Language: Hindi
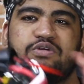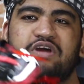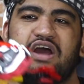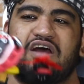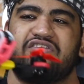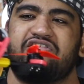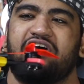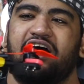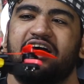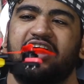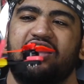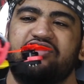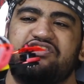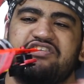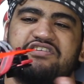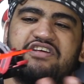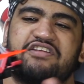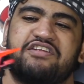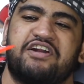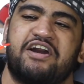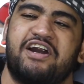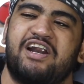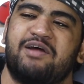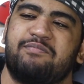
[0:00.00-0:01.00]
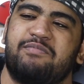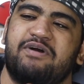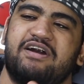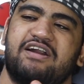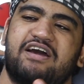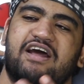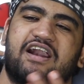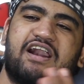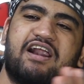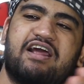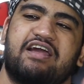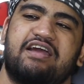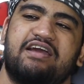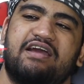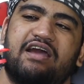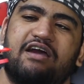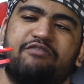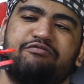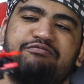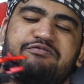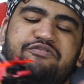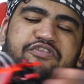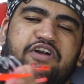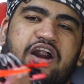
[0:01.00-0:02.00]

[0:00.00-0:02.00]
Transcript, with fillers: दुनिया जहाँ की चीज़ें थ्री डी प्रिंट कर रखी है